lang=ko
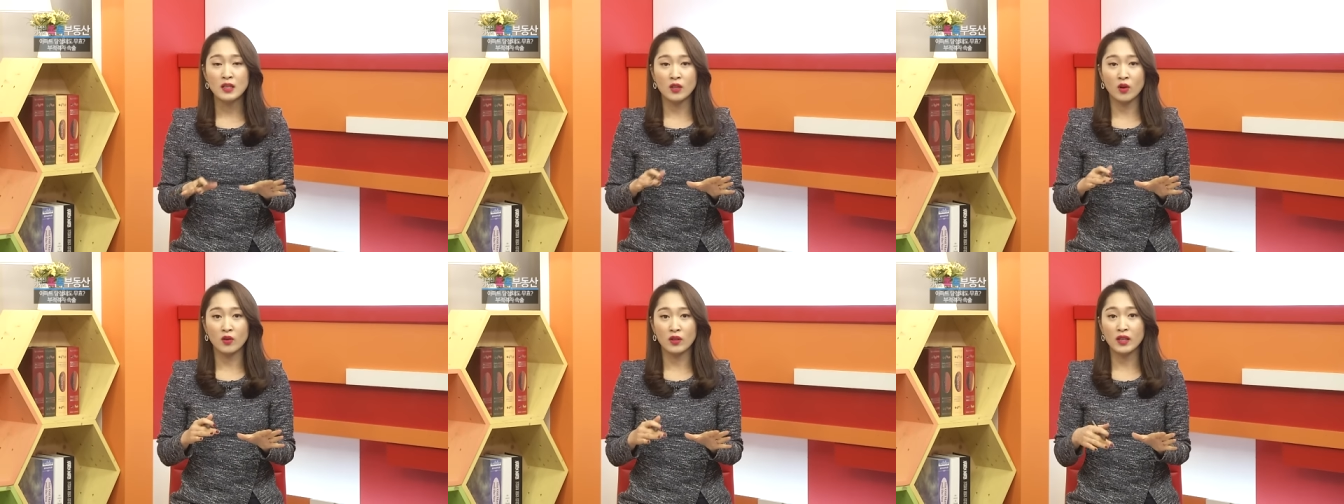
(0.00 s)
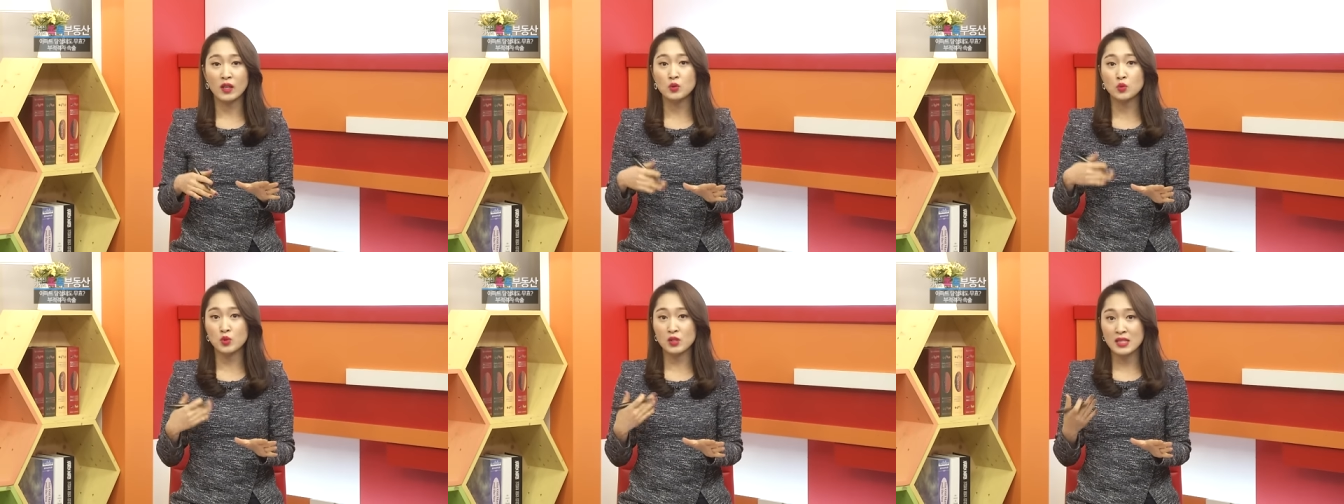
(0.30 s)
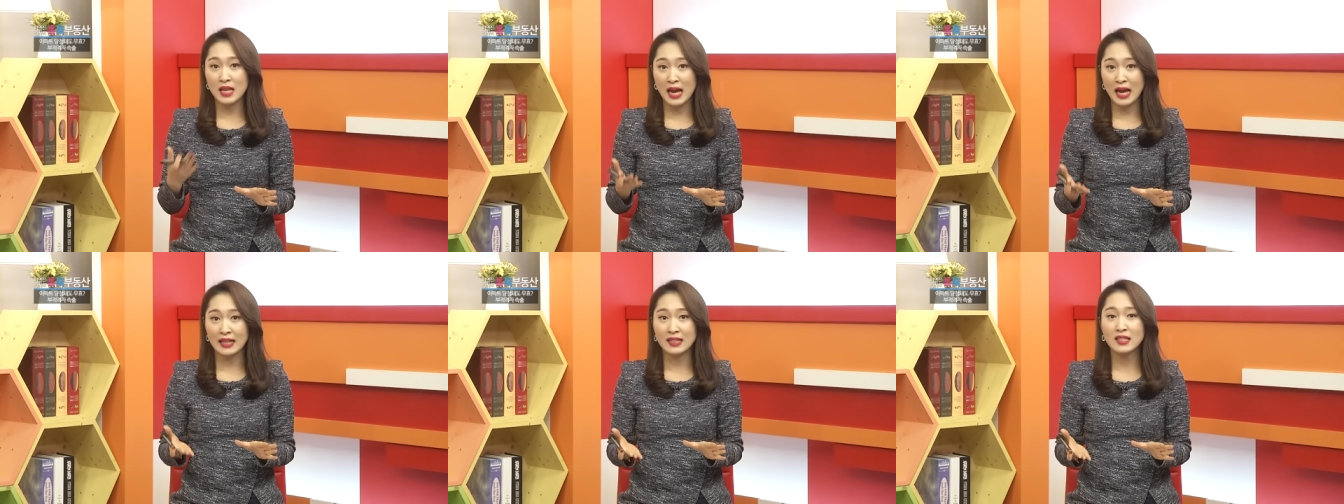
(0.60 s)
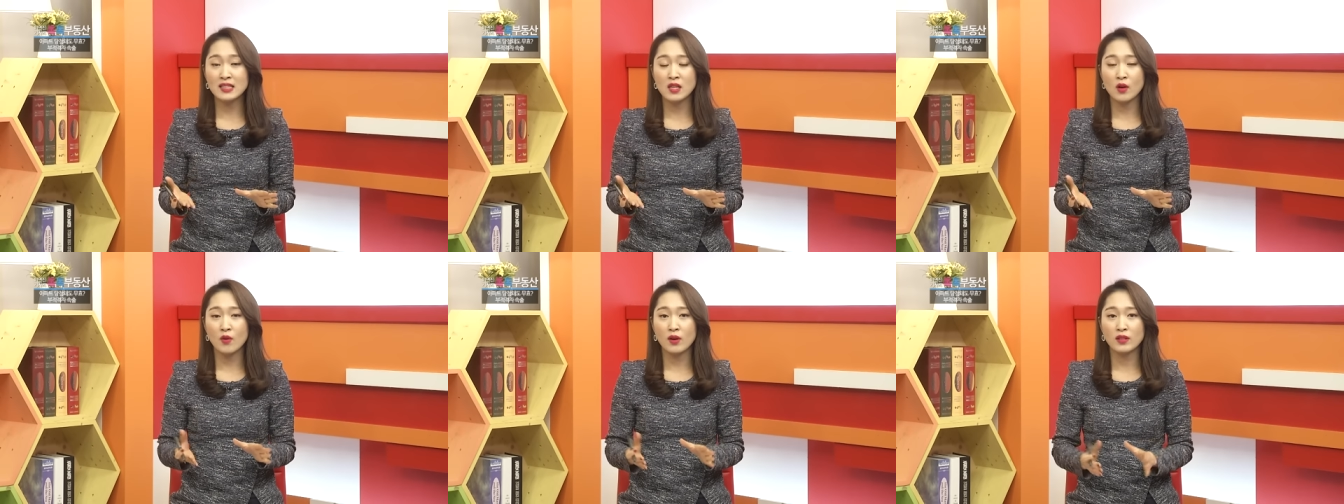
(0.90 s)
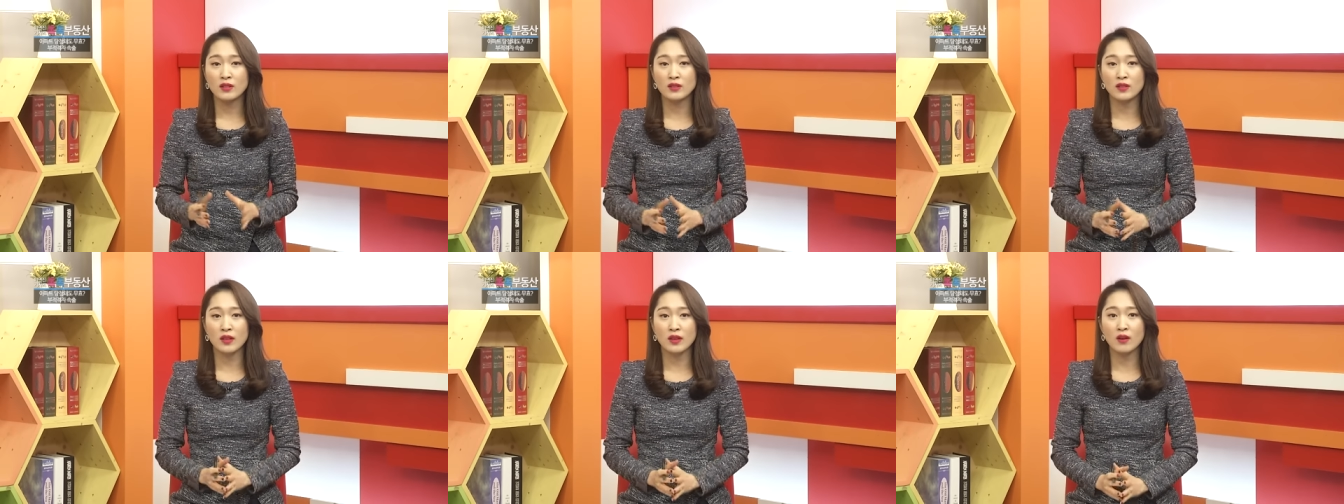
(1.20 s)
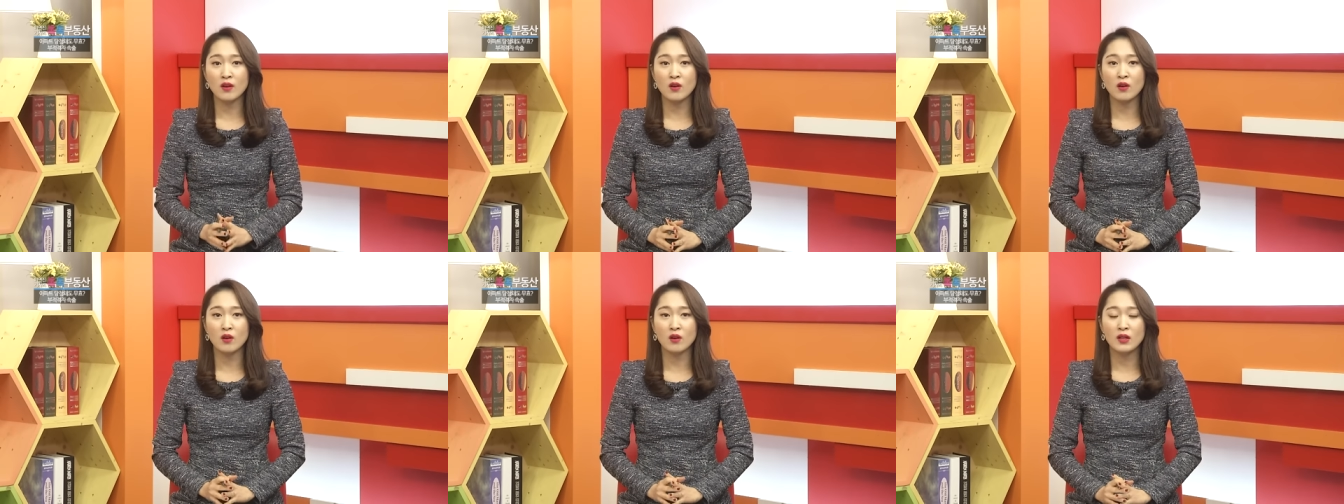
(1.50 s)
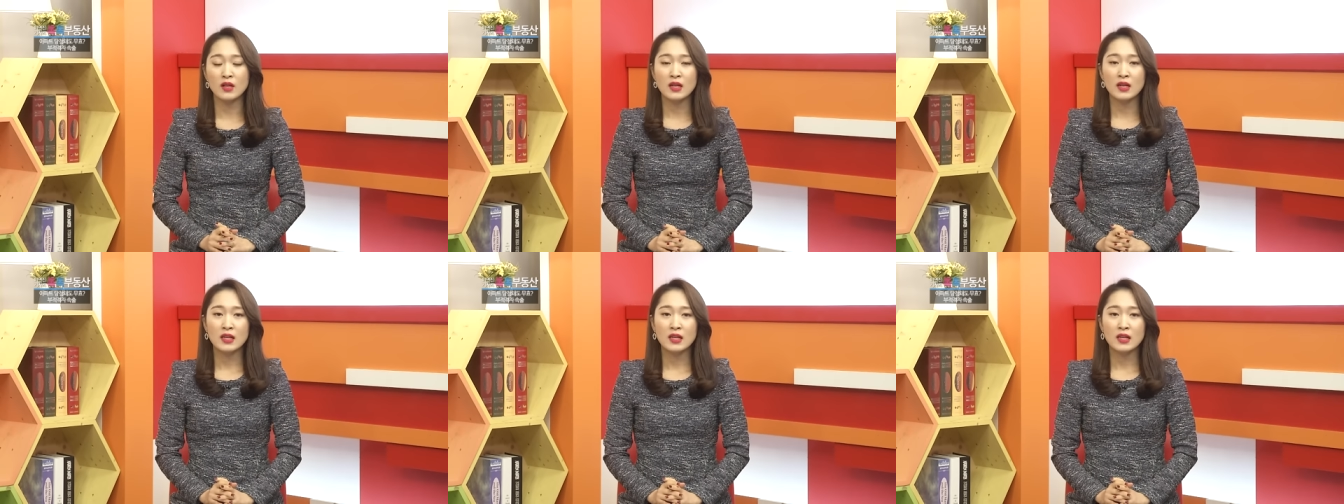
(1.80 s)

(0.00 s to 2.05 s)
경기가 좋지 않은 상황인데요.